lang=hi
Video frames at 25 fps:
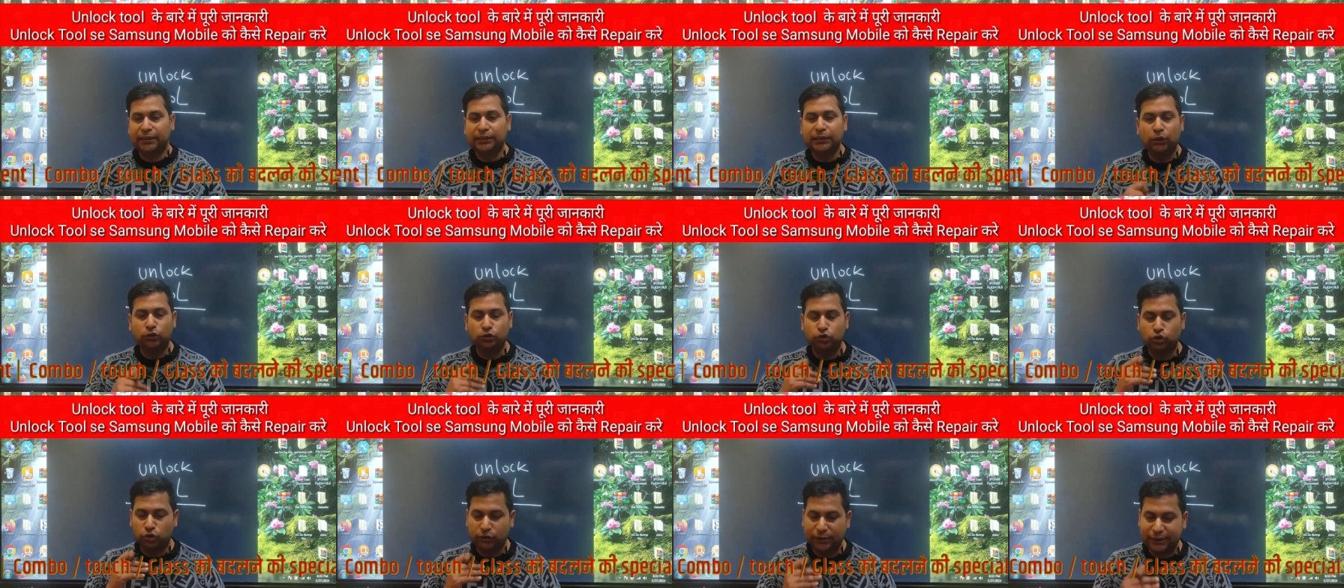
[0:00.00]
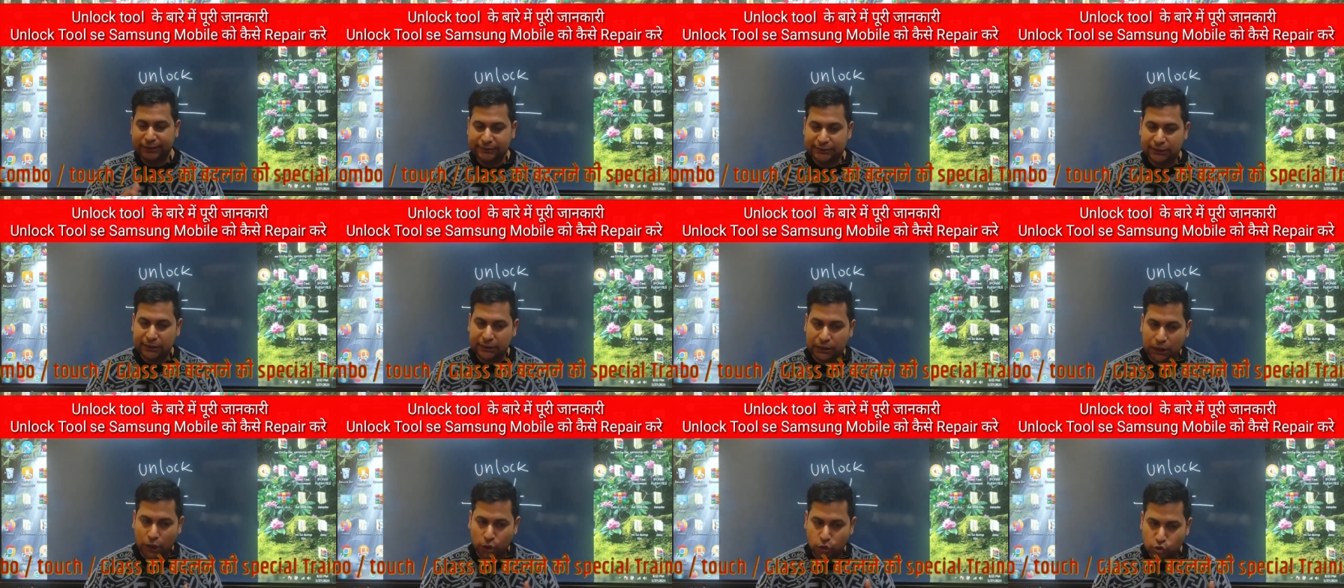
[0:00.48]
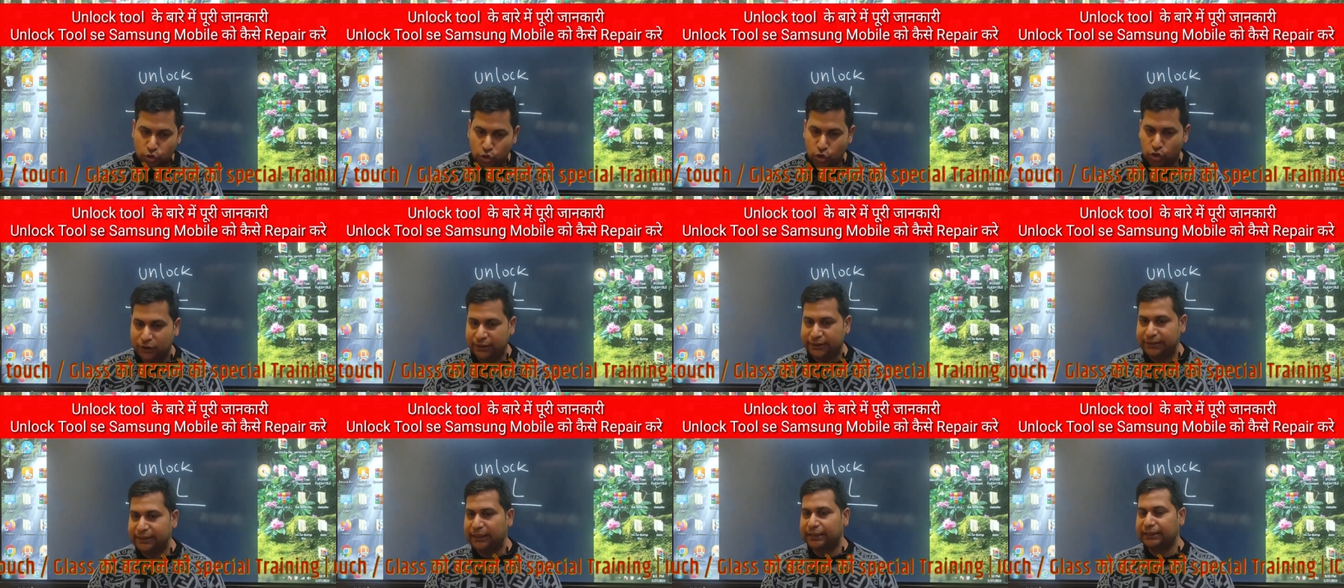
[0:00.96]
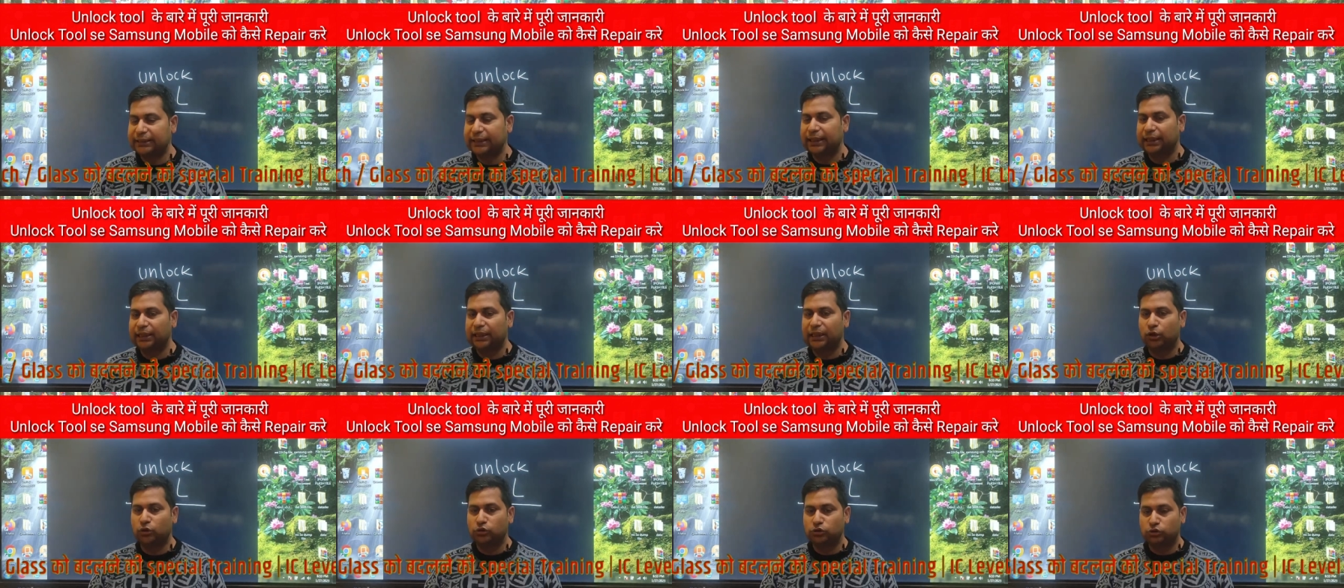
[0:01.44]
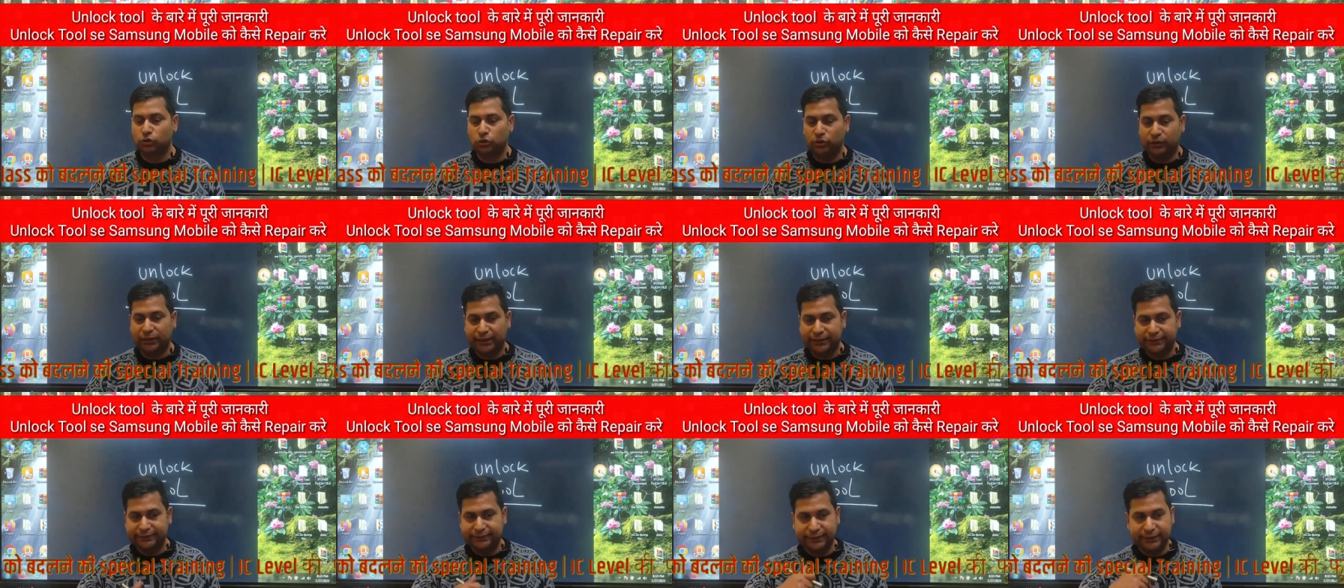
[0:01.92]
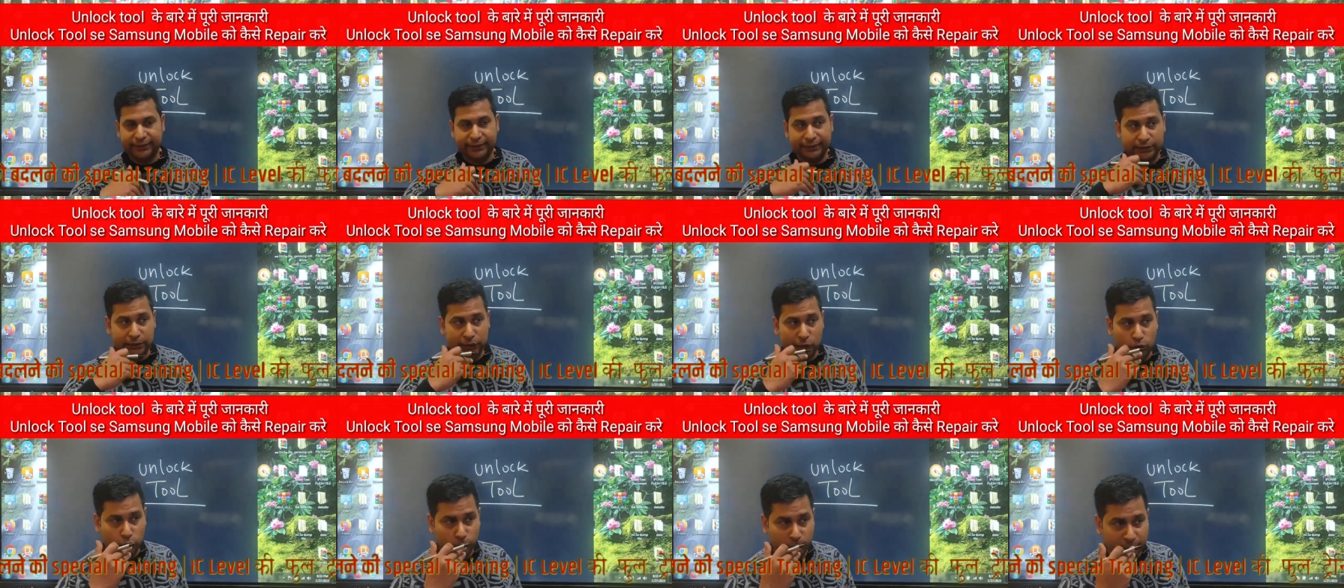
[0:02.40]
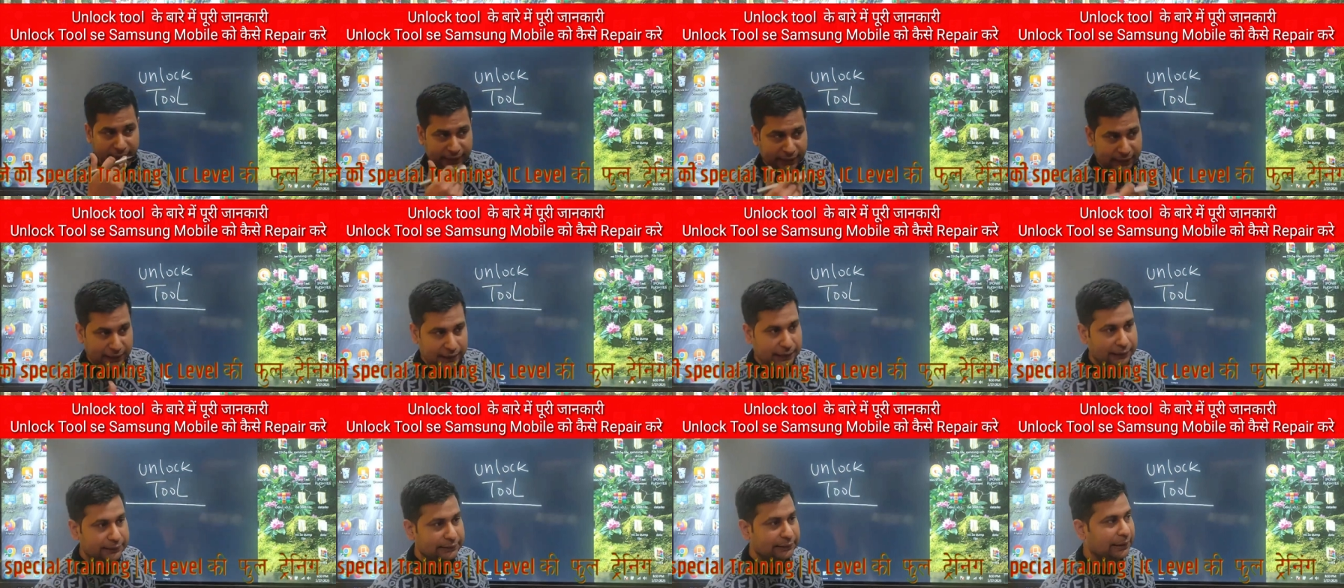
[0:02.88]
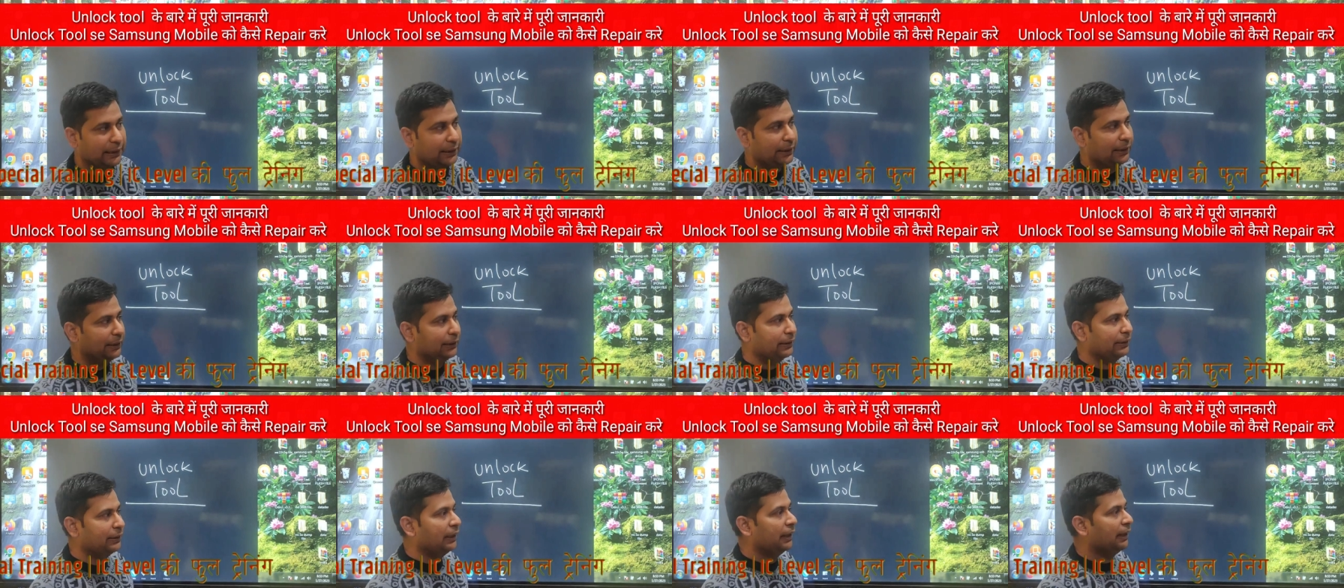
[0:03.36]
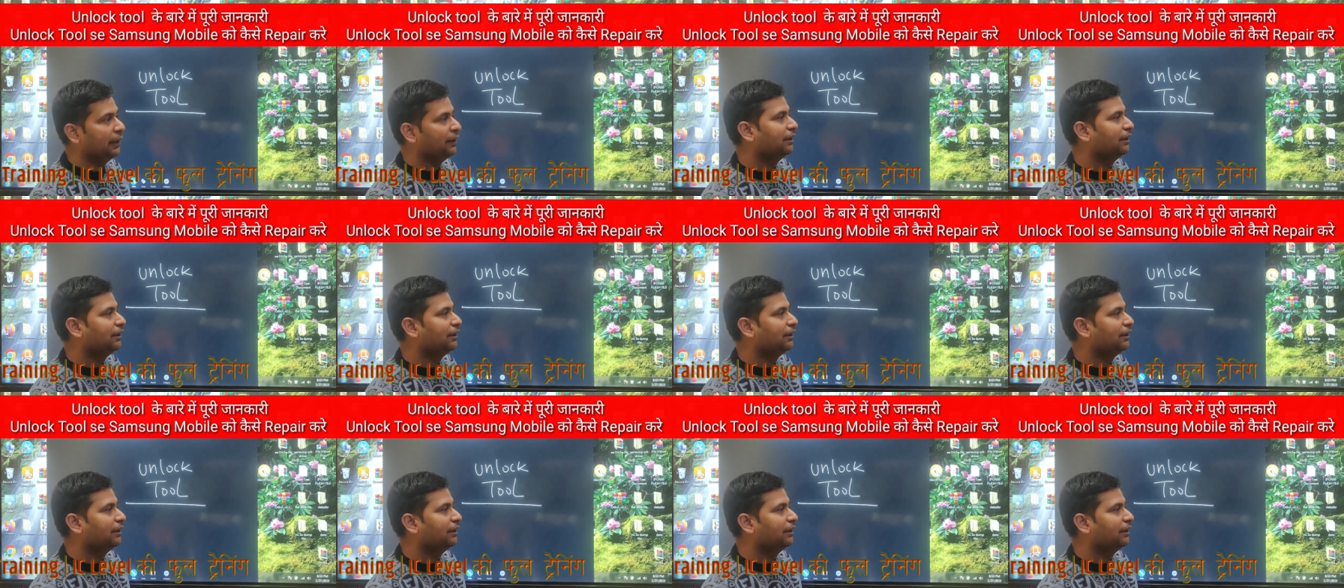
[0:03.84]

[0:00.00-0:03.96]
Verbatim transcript: या उसको कैसे डाउनलोड किया जाएगा उसको कैसे कितने रुपए का आता है